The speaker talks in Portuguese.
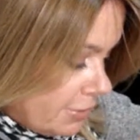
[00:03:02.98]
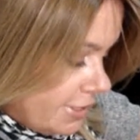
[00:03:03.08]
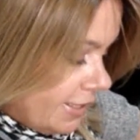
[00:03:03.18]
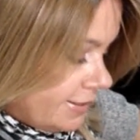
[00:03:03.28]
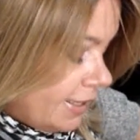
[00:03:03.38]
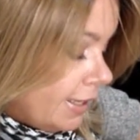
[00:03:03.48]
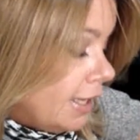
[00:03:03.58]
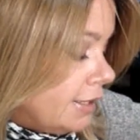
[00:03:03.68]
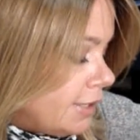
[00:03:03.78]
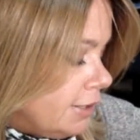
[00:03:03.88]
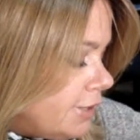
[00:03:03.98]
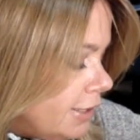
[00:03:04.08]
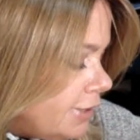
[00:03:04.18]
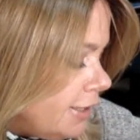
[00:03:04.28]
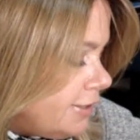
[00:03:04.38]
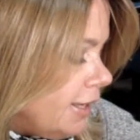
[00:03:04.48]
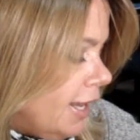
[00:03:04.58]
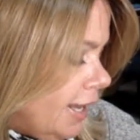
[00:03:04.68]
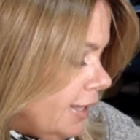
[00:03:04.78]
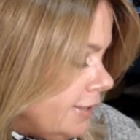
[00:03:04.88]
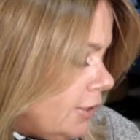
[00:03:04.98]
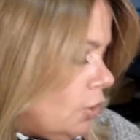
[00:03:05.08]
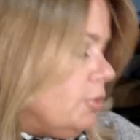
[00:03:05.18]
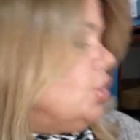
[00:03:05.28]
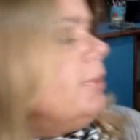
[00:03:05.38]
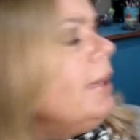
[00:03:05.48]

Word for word: Será que tem? Tem, tem, tem, tem. Ela tem nome, gente.